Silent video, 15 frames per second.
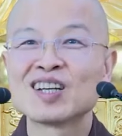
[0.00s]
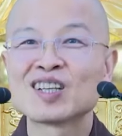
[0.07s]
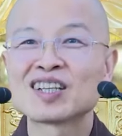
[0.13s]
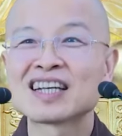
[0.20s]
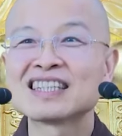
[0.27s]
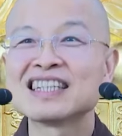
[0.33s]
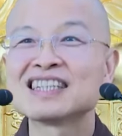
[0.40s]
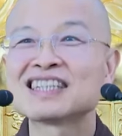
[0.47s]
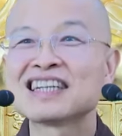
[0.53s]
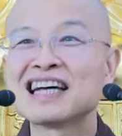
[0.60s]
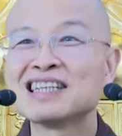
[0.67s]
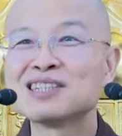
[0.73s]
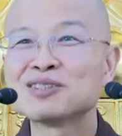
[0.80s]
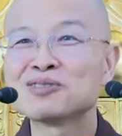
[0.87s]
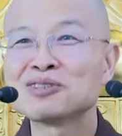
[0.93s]
他才
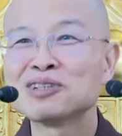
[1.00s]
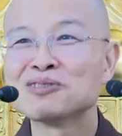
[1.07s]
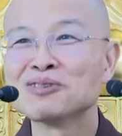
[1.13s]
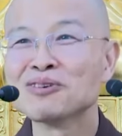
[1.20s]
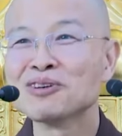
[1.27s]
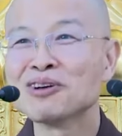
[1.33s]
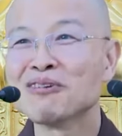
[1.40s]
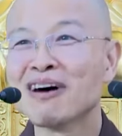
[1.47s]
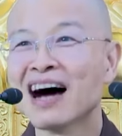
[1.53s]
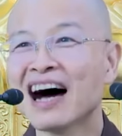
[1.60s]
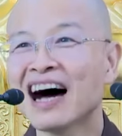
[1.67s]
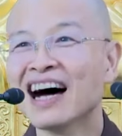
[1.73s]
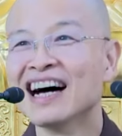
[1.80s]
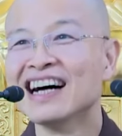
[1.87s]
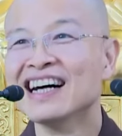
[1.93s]
三十岁左右
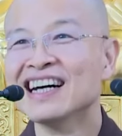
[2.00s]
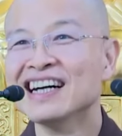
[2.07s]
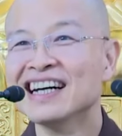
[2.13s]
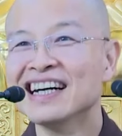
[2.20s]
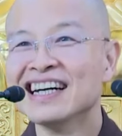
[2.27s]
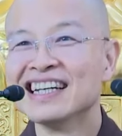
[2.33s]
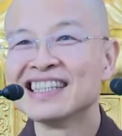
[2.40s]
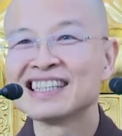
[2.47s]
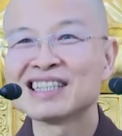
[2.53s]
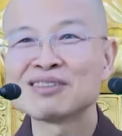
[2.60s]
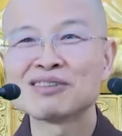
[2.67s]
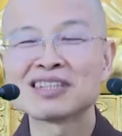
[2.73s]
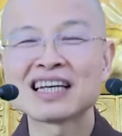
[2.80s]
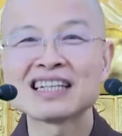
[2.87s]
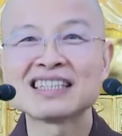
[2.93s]
啊，结
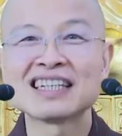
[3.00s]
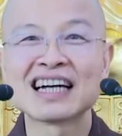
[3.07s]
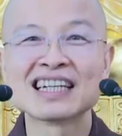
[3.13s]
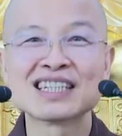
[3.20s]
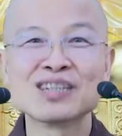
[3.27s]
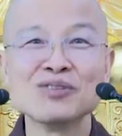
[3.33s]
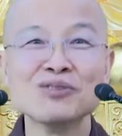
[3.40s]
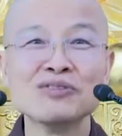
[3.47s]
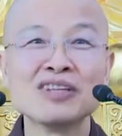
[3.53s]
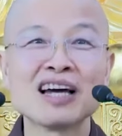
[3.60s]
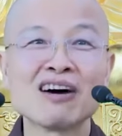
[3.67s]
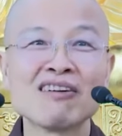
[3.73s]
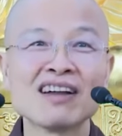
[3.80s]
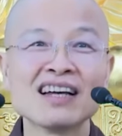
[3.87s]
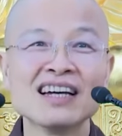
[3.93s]
果他讲的语
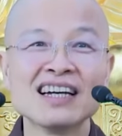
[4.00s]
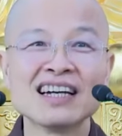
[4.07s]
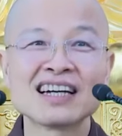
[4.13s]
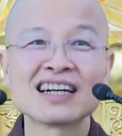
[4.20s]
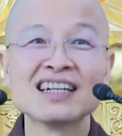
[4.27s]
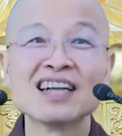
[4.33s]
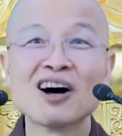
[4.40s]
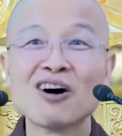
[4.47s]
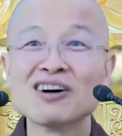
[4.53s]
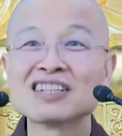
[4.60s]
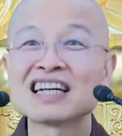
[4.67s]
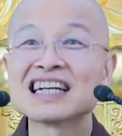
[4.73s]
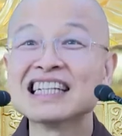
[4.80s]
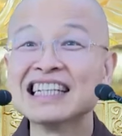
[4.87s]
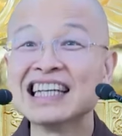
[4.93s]
调呢，跟老和
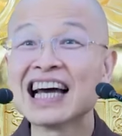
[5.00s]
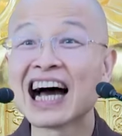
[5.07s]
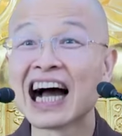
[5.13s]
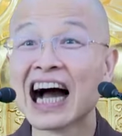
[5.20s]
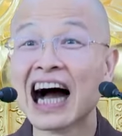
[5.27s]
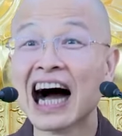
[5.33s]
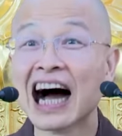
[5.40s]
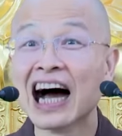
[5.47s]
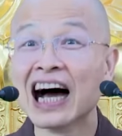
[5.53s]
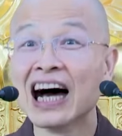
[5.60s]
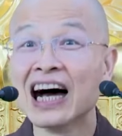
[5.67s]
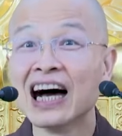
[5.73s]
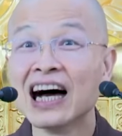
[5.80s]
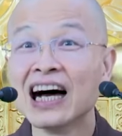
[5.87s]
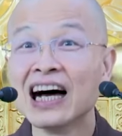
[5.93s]
尚一样啊，
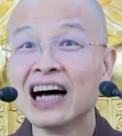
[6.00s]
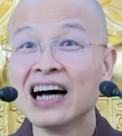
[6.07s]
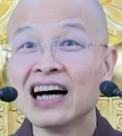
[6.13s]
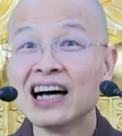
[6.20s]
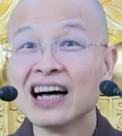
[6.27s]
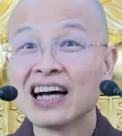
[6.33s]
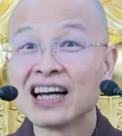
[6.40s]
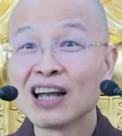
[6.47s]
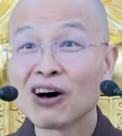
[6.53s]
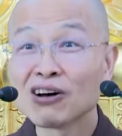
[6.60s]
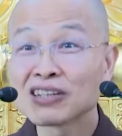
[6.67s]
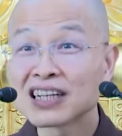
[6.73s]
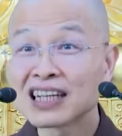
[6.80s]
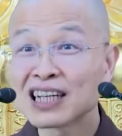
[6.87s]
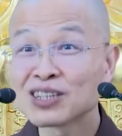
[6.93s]
老和
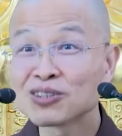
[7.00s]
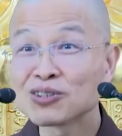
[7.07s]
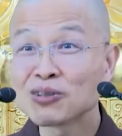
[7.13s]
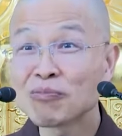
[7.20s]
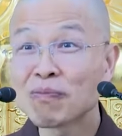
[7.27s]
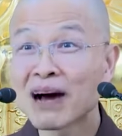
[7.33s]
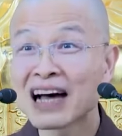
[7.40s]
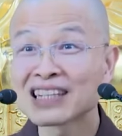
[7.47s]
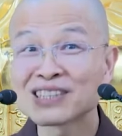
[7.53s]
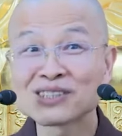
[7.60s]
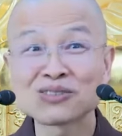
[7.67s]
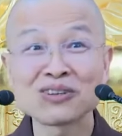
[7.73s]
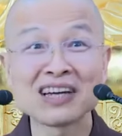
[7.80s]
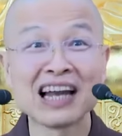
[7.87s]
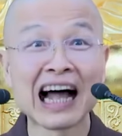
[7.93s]
尚那时候都八十
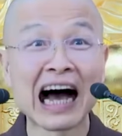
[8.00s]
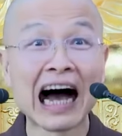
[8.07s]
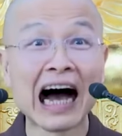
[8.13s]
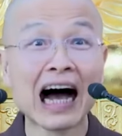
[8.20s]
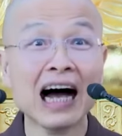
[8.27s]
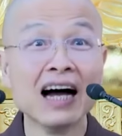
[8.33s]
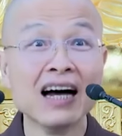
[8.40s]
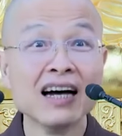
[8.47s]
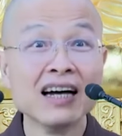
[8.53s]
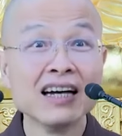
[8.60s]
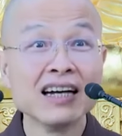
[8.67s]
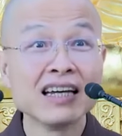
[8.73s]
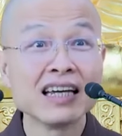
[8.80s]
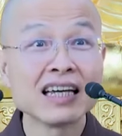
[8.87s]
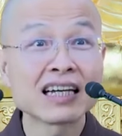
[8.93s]
岁了，
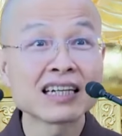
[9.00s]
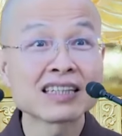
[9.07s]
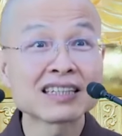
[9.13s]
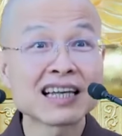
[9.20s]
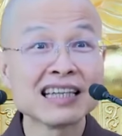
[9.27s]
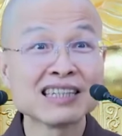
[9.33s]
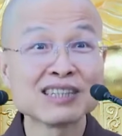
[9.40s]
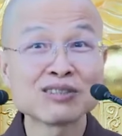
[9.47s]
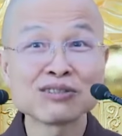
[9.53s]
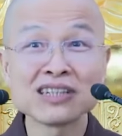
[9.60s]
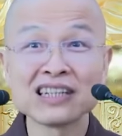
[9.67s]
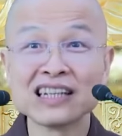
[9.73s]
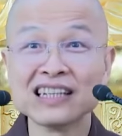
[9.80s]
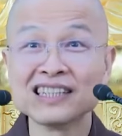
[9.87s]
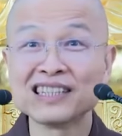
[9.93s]
一个三十岁
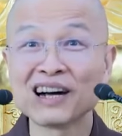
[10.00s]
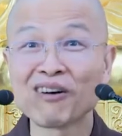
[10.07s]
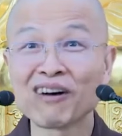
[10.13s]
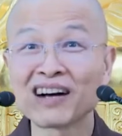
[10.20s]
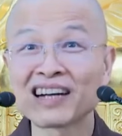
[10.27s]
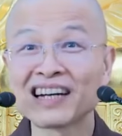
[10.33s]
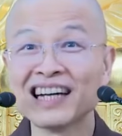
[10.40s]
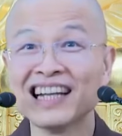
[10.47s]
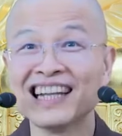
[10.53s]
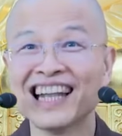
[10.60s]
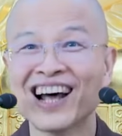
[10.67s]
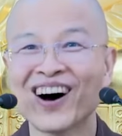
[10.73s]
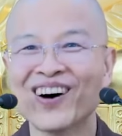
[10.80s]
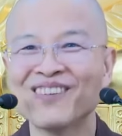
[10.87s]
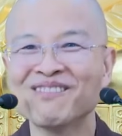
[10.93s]
的人讲话跟
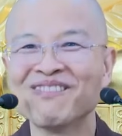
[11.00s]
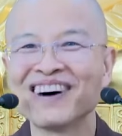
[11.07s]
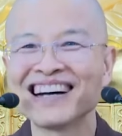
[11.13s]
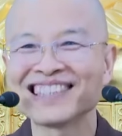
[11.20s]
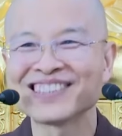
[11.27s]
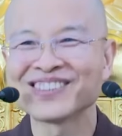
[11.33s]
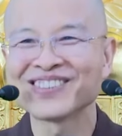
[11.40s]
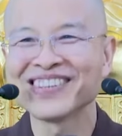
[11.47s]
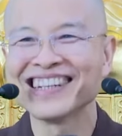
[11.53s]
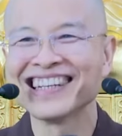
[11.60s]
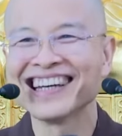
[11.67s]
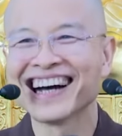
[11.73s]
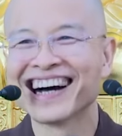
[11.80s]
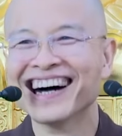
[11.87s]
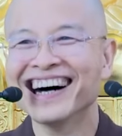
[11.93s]
八十岁一
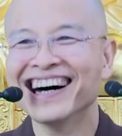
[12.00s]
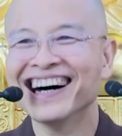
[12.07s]
样，